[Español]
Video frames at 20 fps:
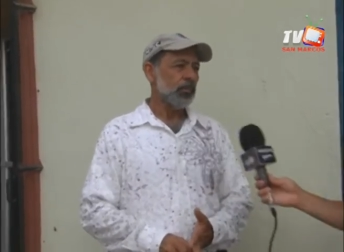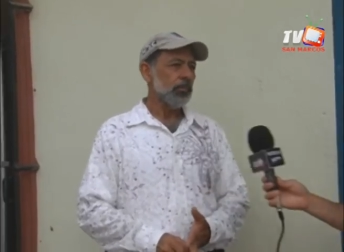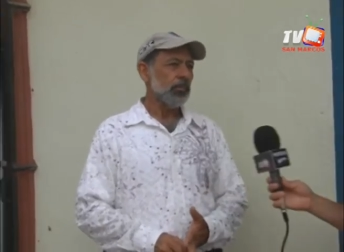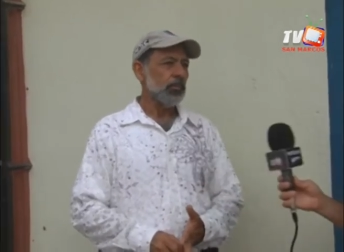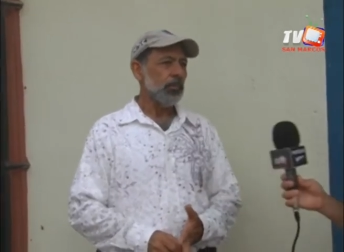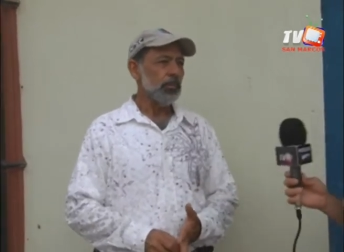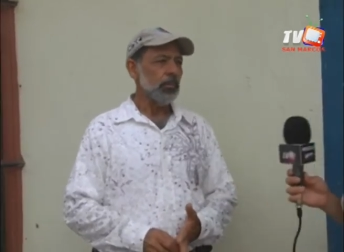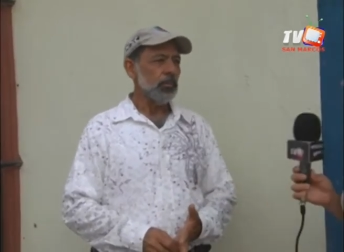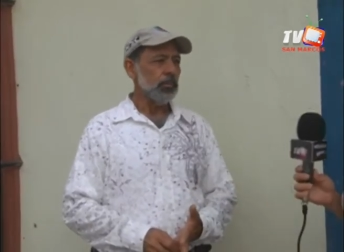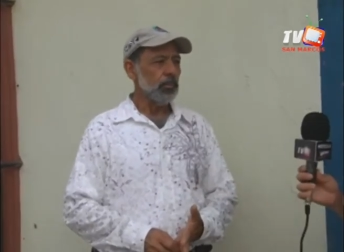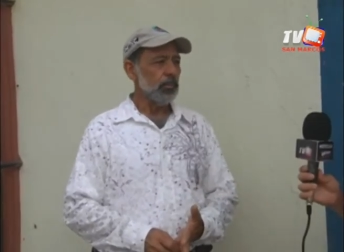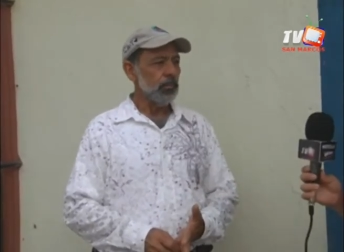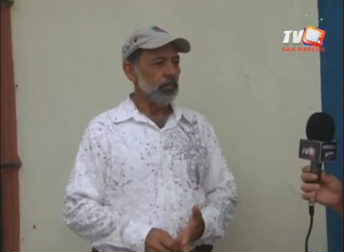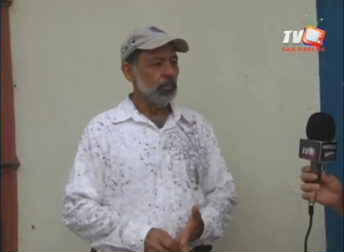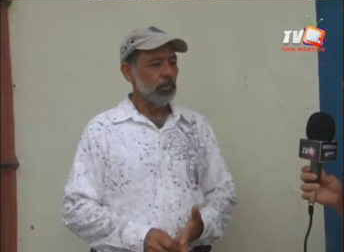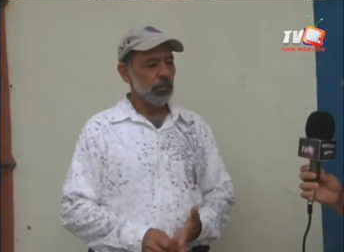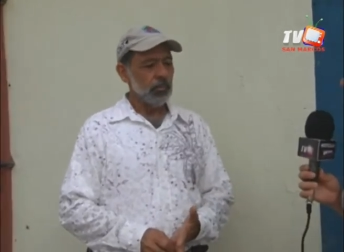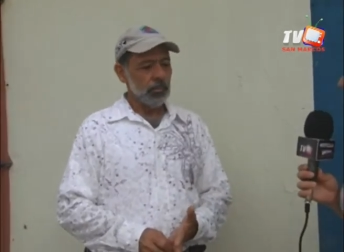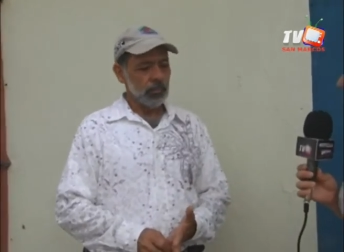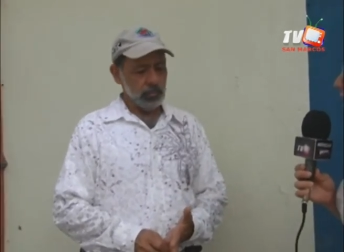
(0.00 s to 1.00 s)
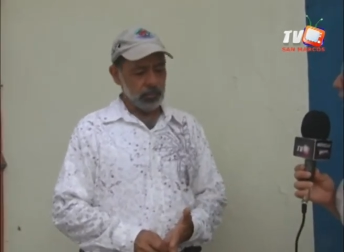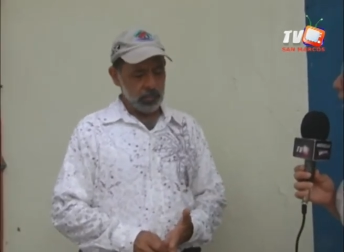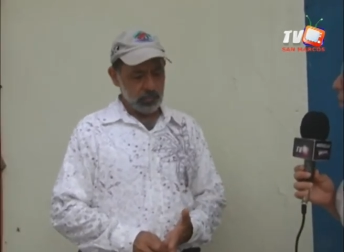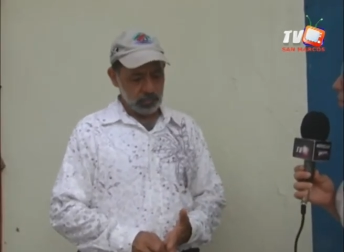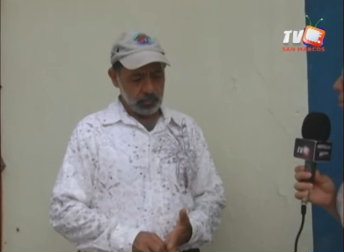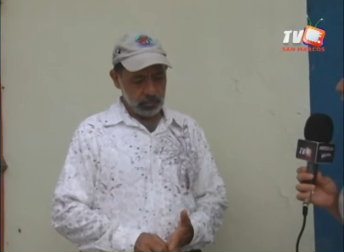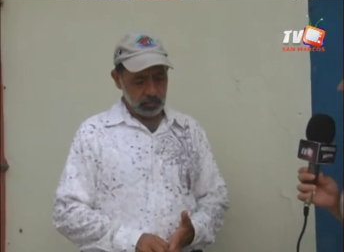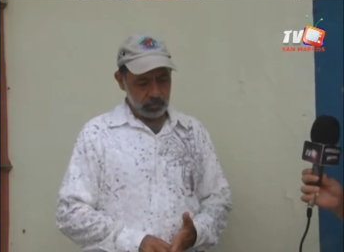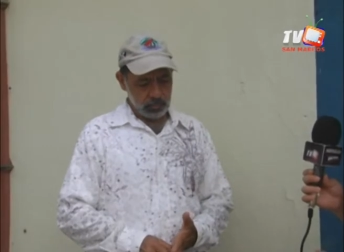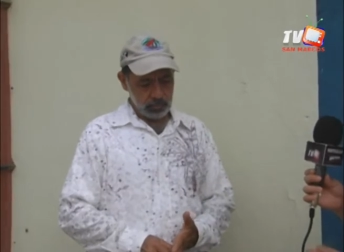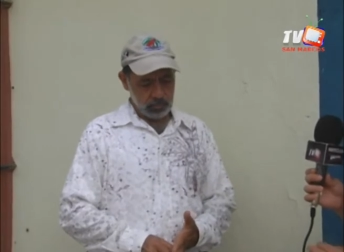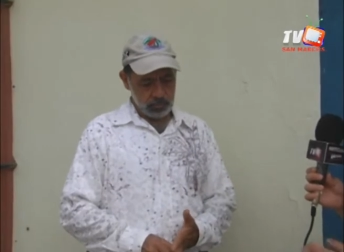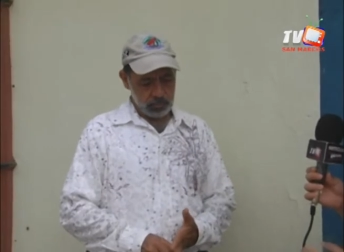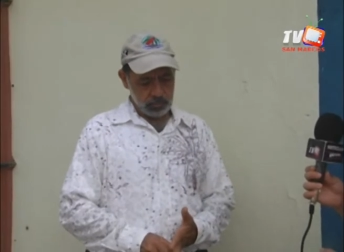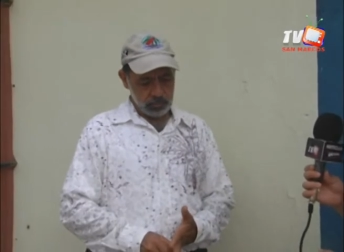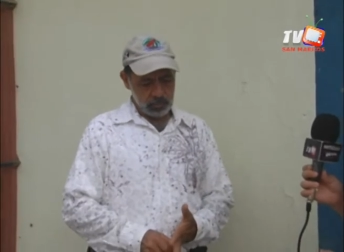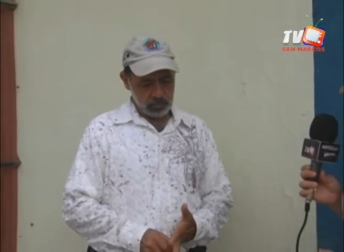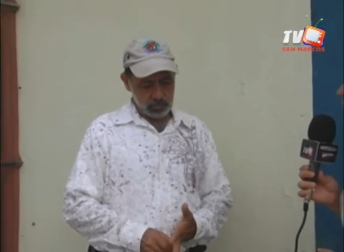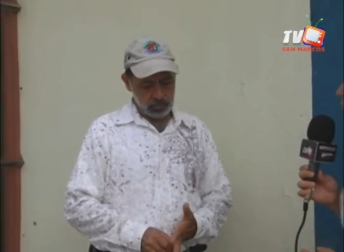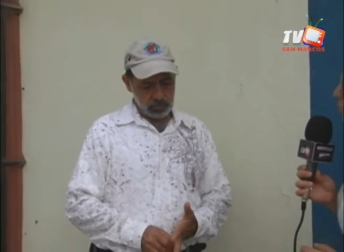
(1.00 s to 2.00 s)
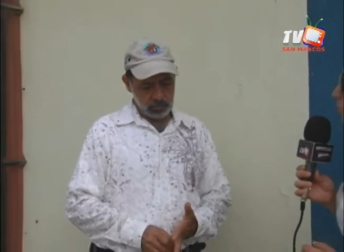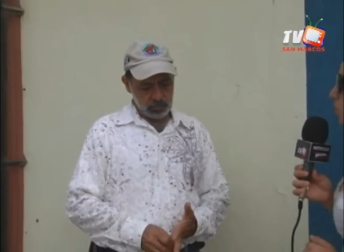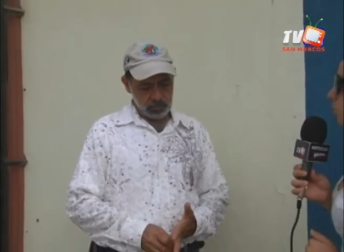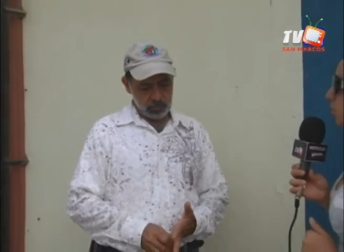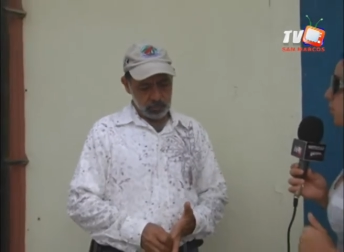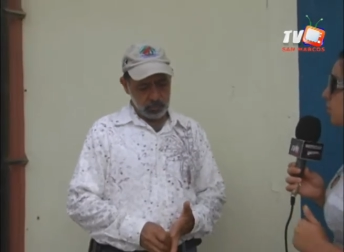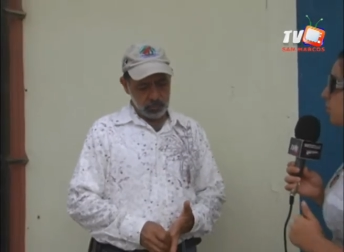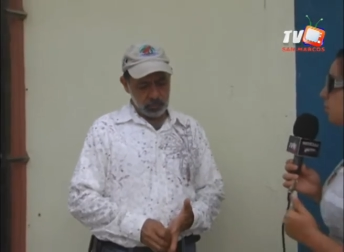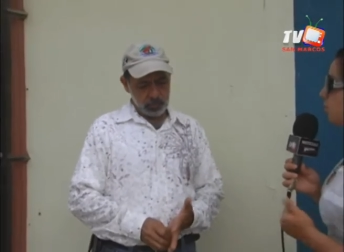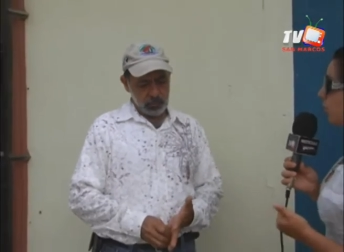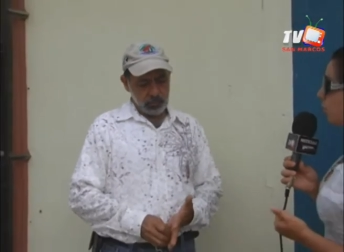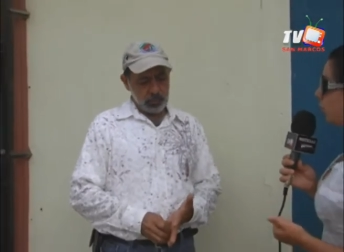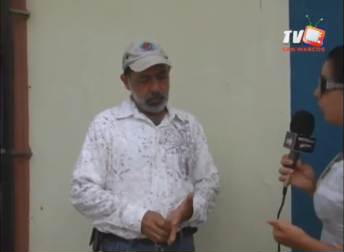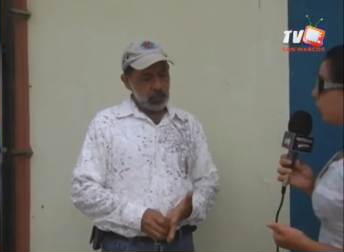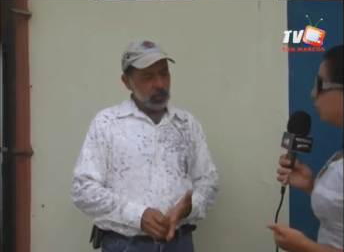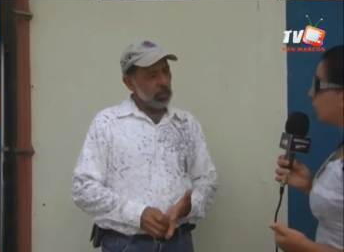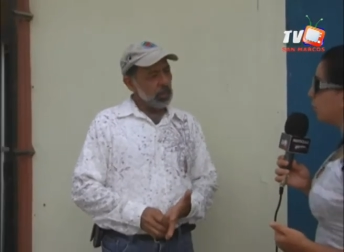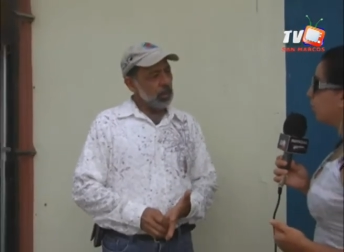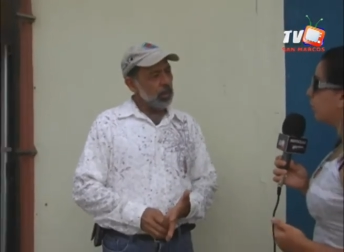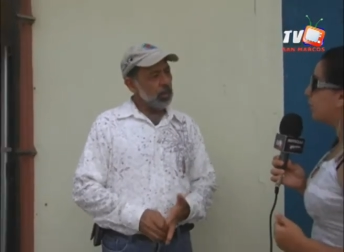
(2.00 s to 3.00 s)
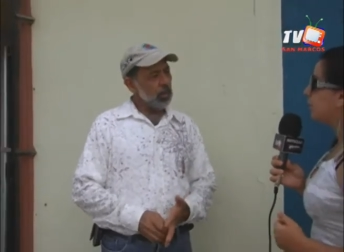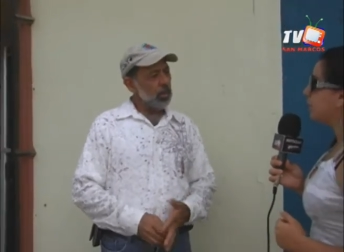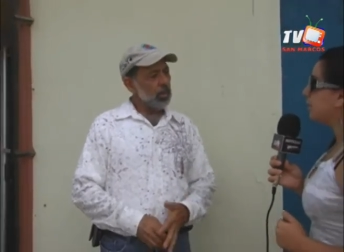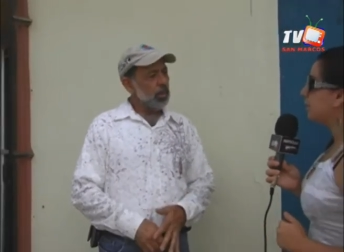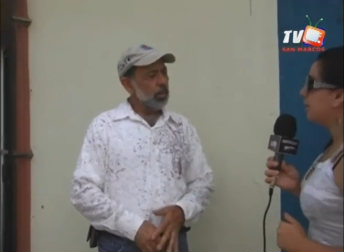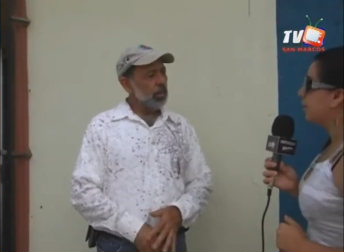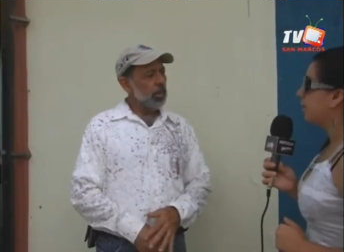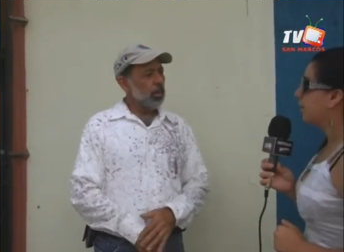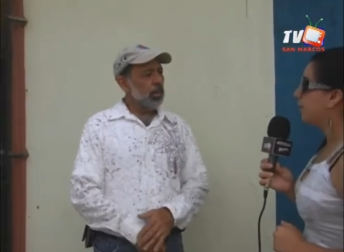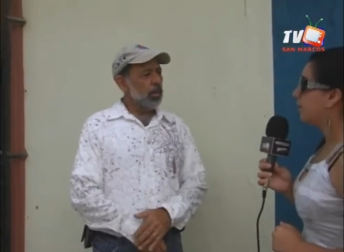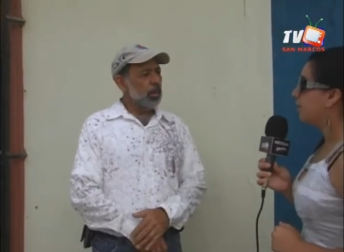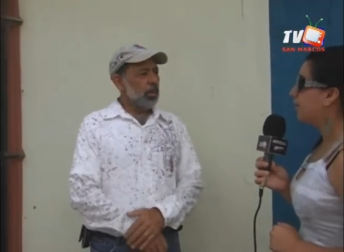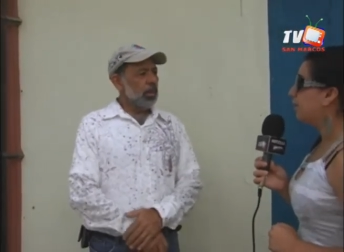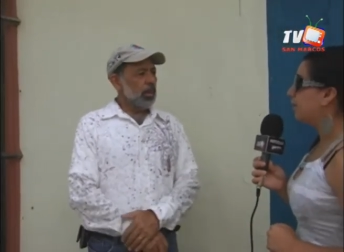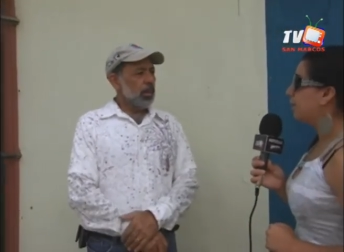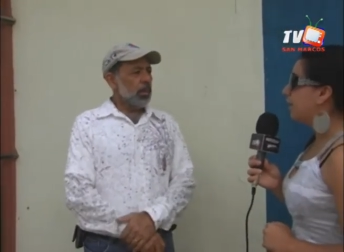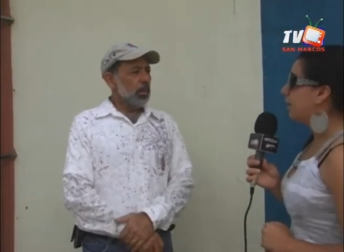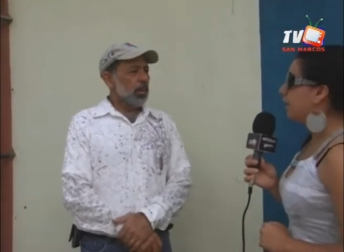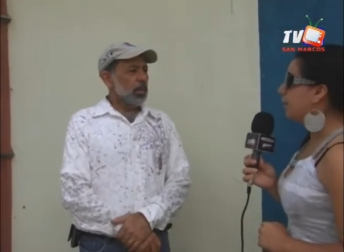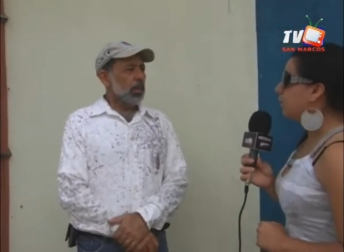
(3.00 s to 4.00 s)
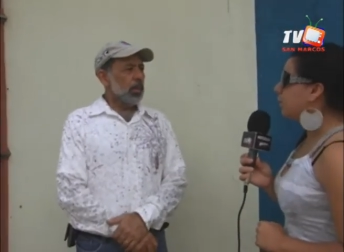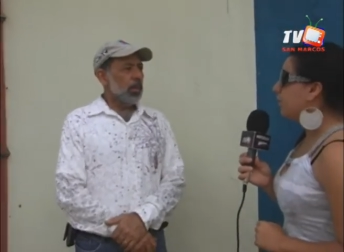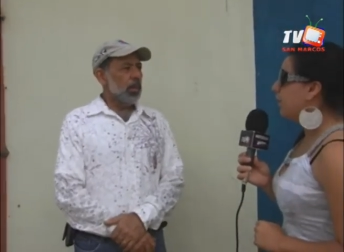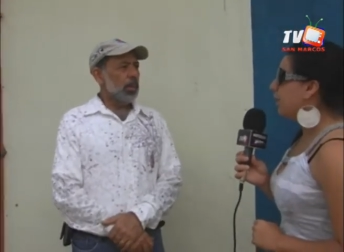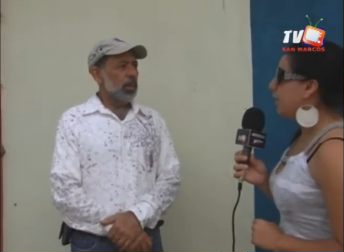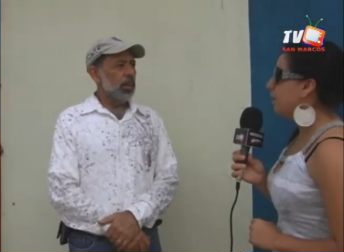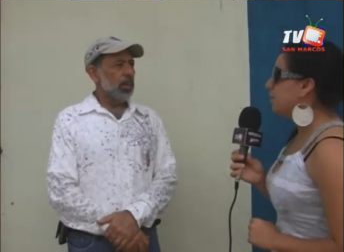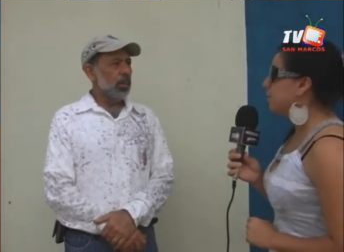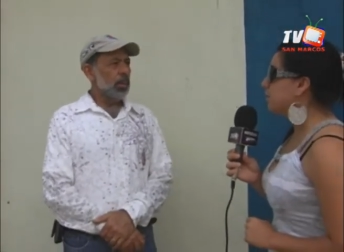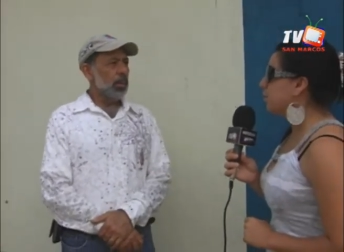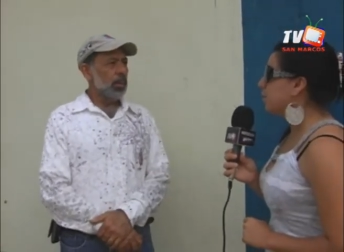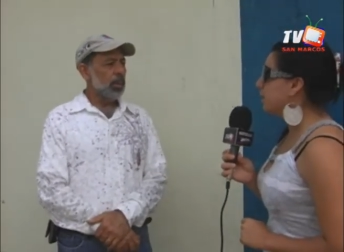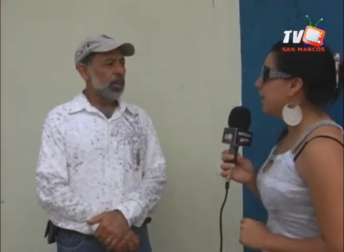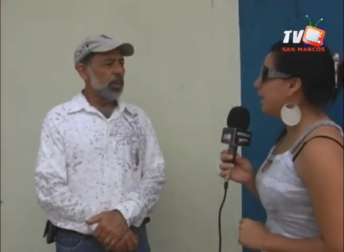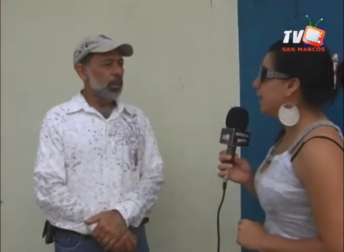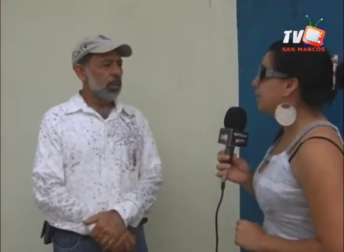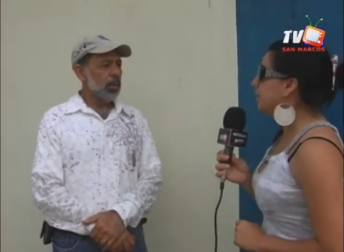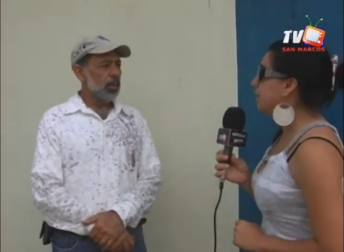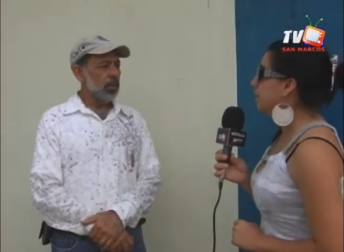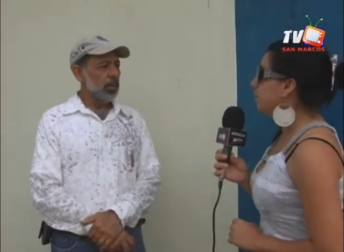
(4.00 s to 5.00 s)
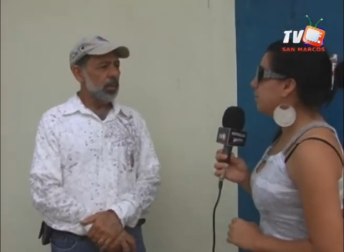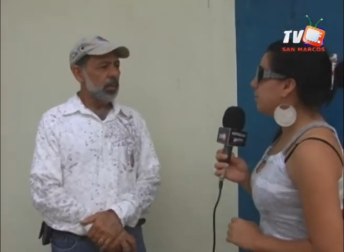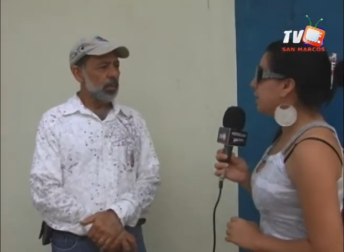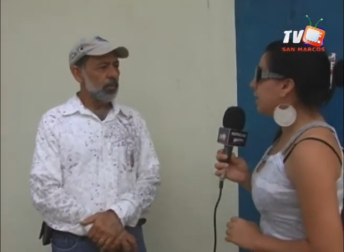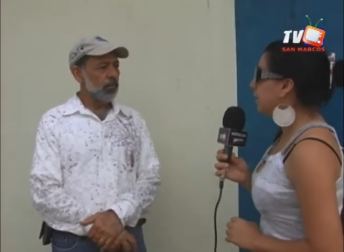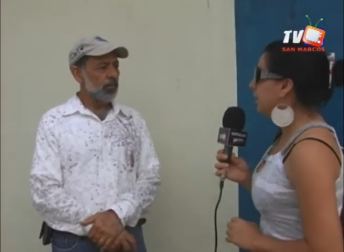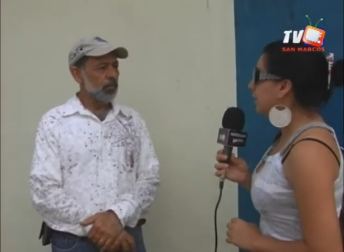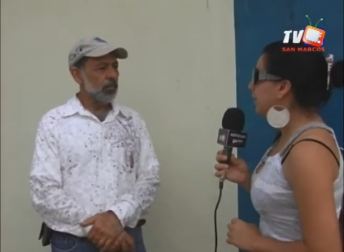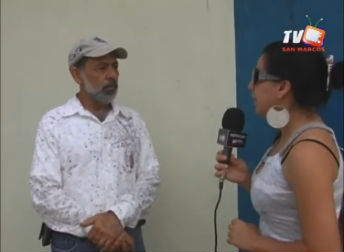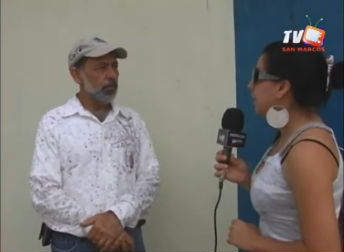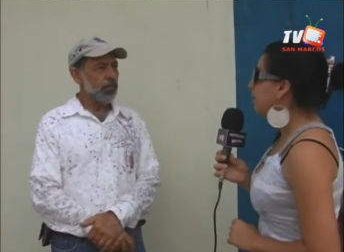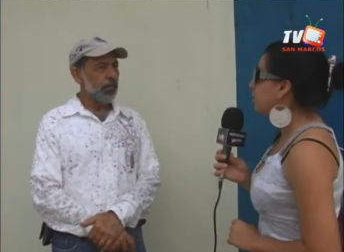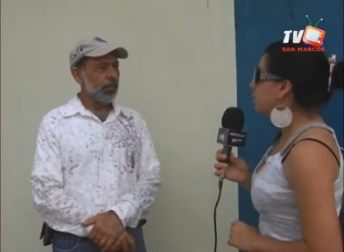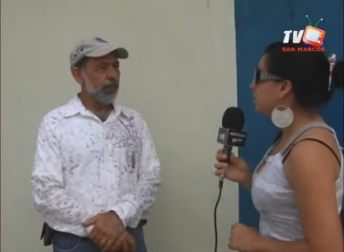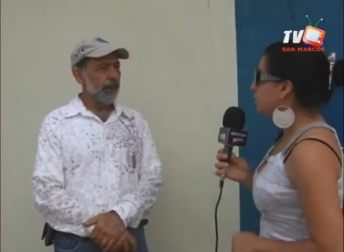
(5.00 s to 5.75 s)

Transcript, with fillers: ¿Cuál sería ese mensaje para todos los productores de café, verdad, de toda la zona y también a los